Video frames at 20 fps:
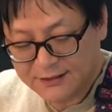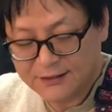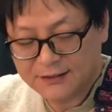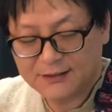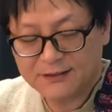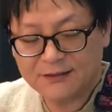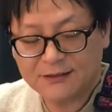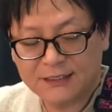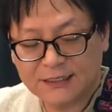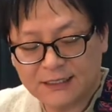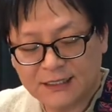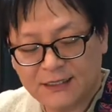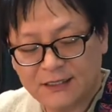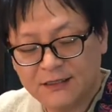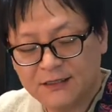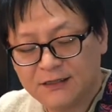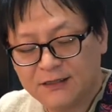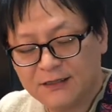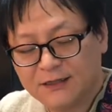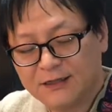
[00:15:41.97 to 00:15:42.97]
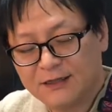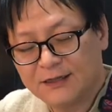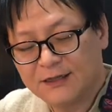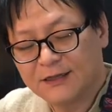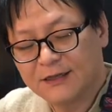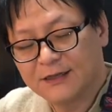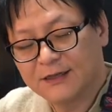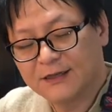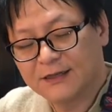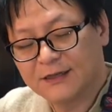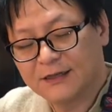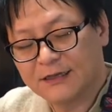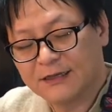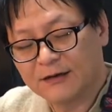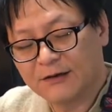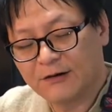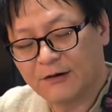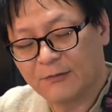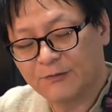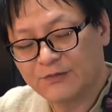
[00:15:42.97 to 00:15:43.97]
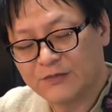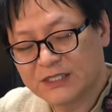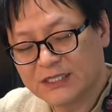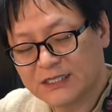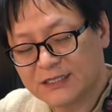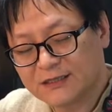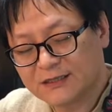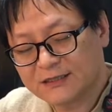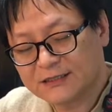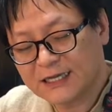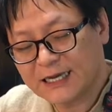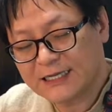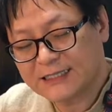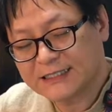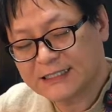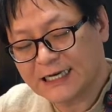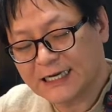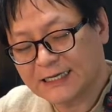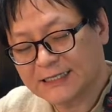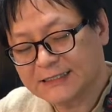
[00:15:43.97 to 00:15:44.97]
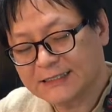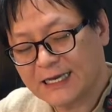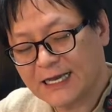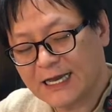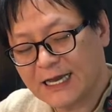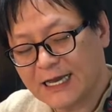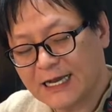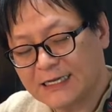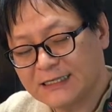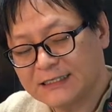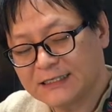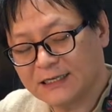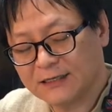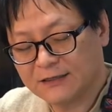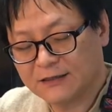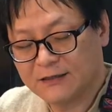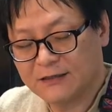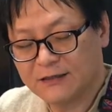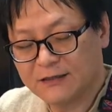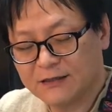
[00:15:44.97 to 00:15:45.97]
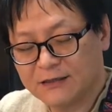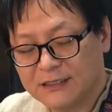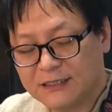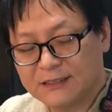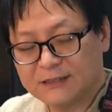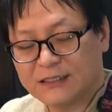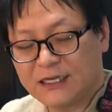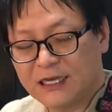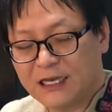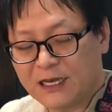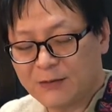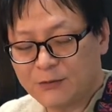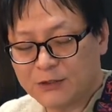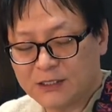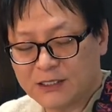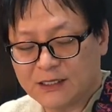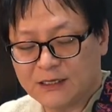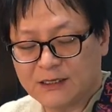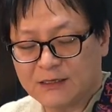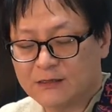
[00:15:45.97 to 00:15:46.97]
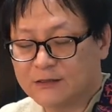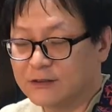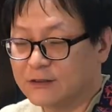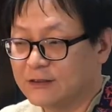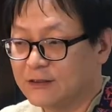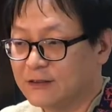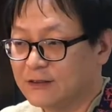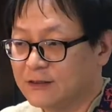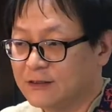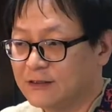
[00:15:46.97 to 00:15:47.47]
그러니까 예, 엄지를 살짝 살짝 이게 세게 하면 이렇게